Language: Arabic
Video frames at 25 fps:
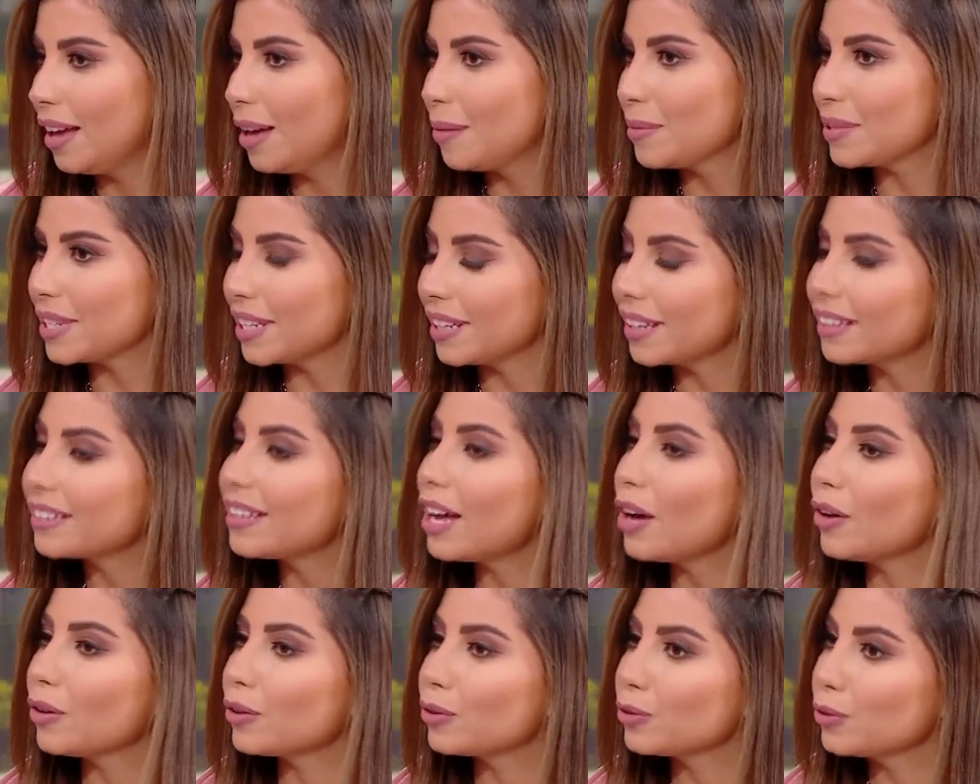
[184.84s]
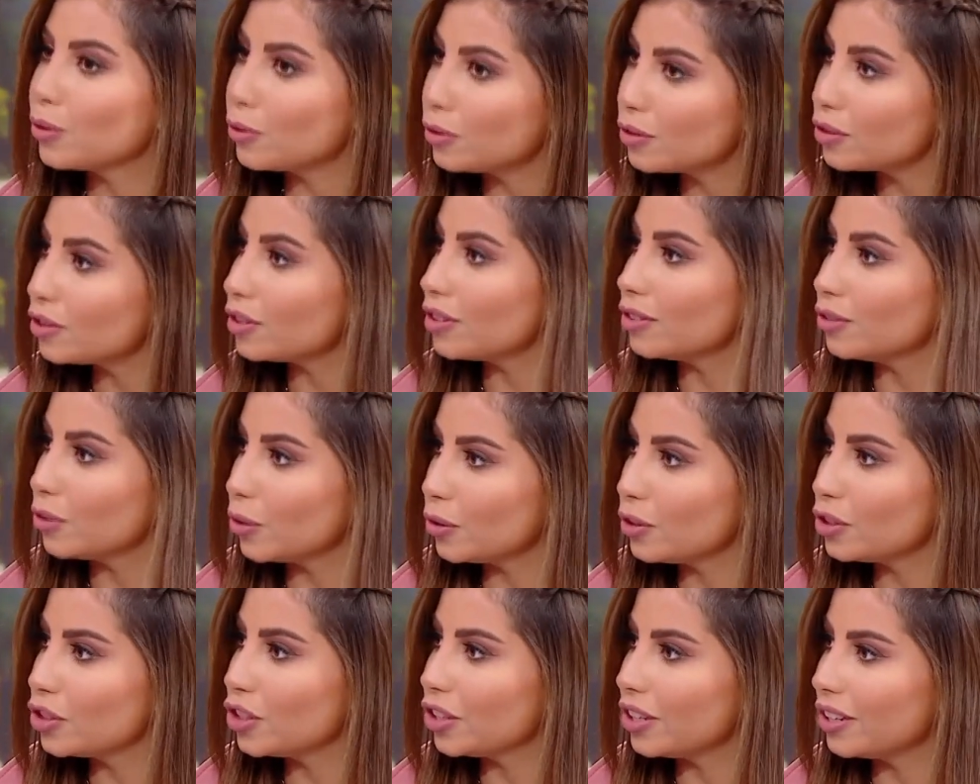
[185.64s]
بس انك تاخذ
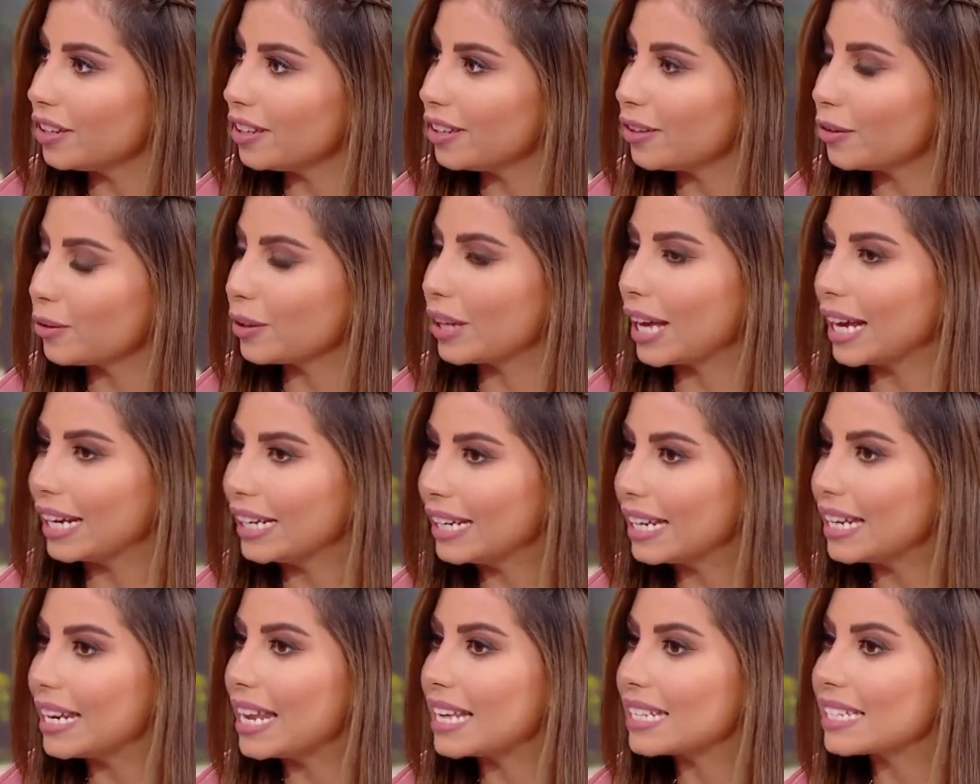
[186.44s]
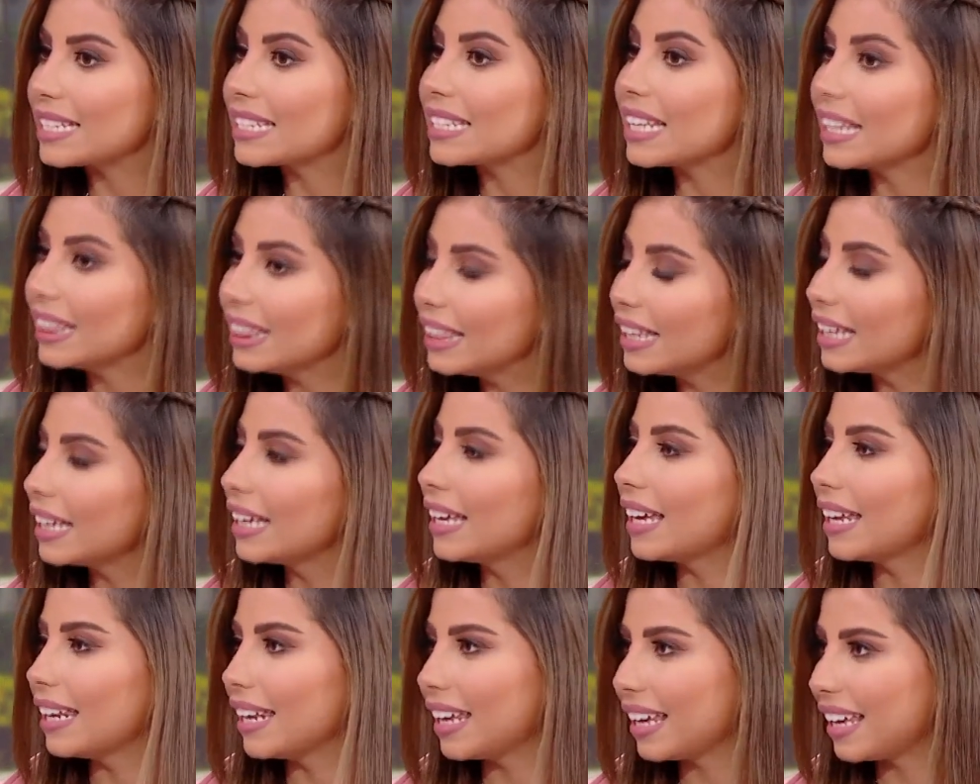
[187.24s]
دور شرير وتخلي الناس تصدق
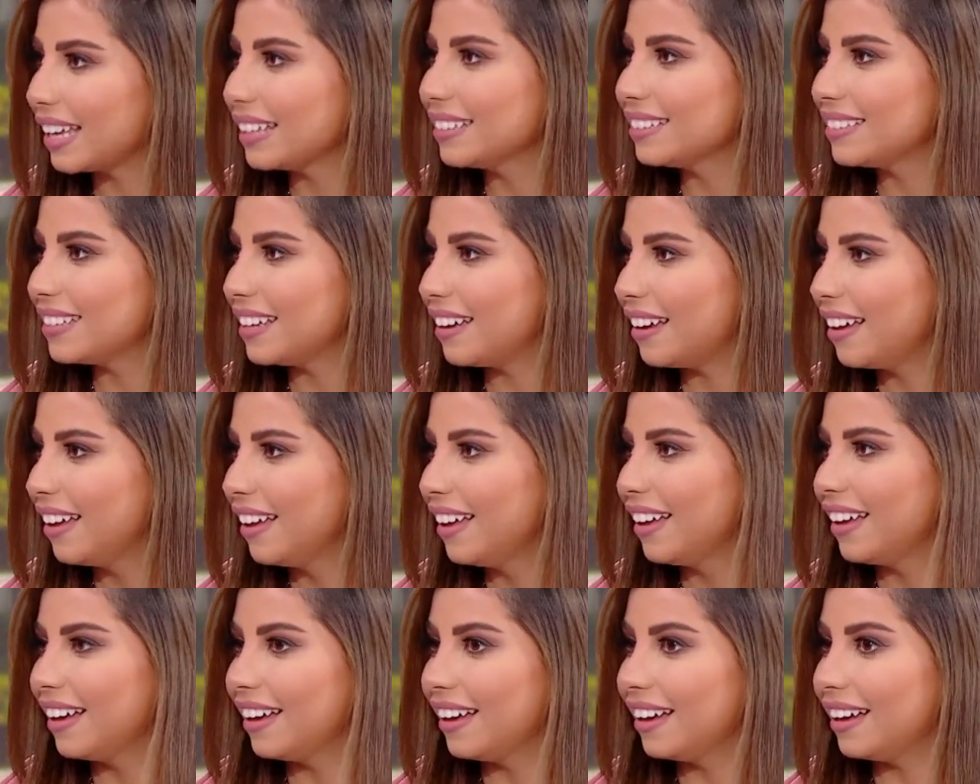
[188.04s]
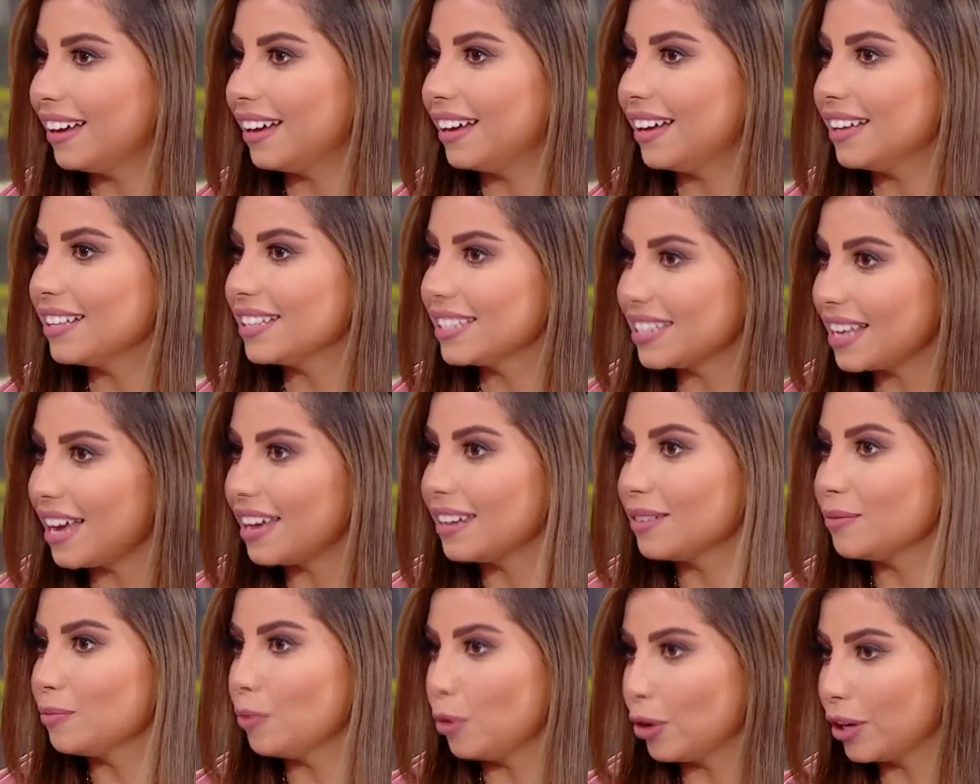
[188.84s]
انك انت آه،
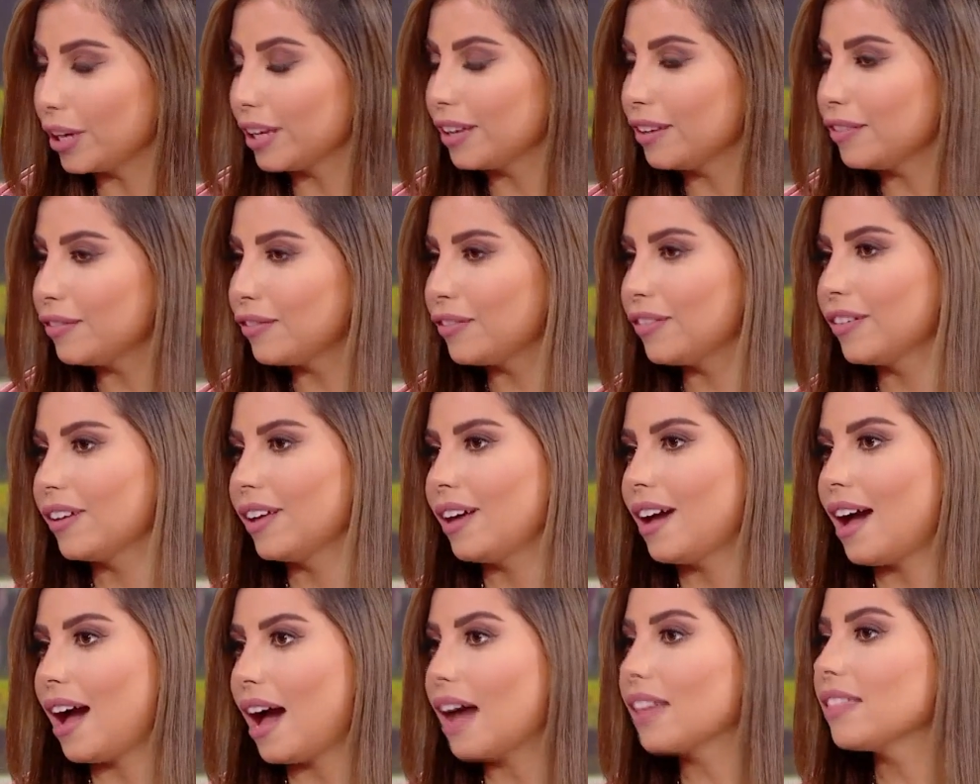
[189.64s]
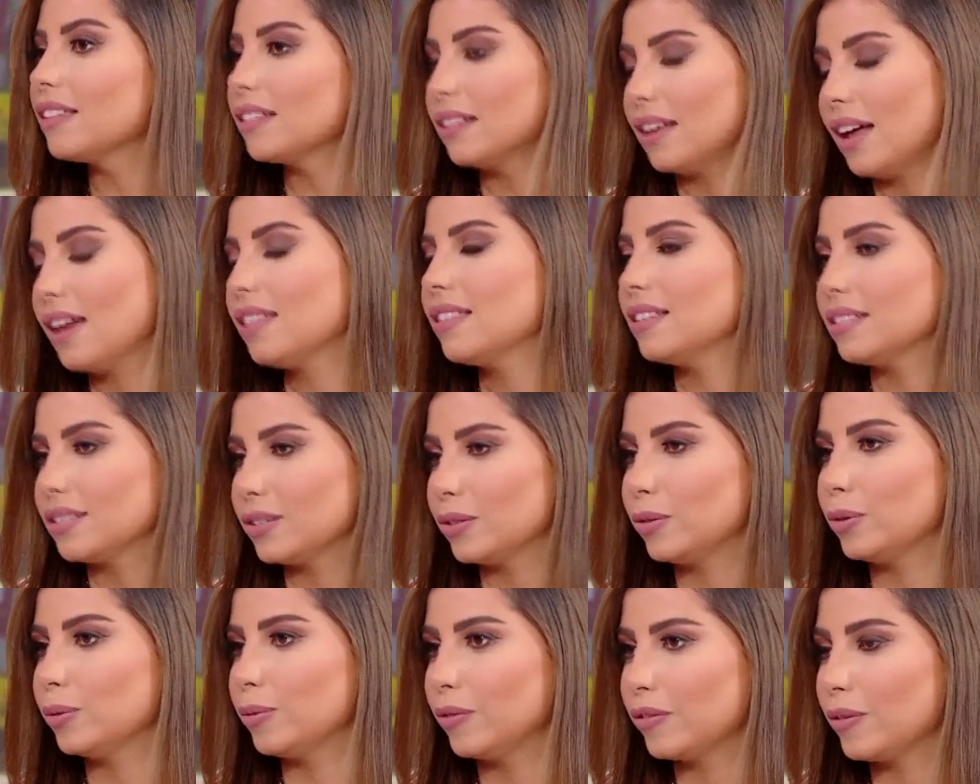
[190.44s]
انسان مخيف هذا هذا
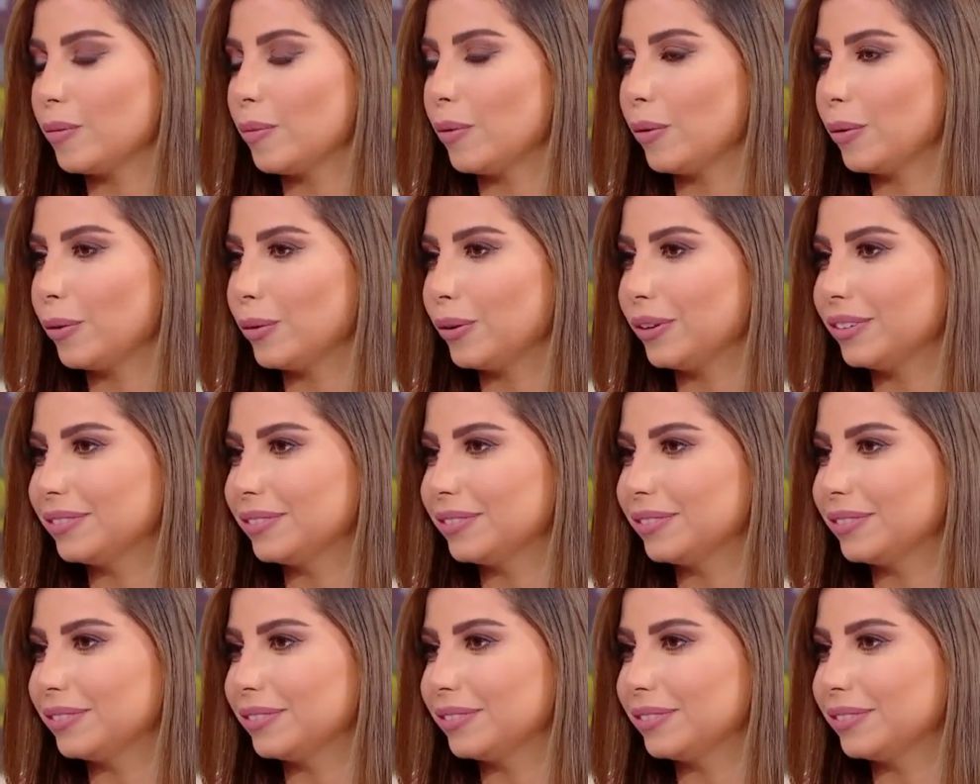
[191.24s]
الصعوبه في الموضوع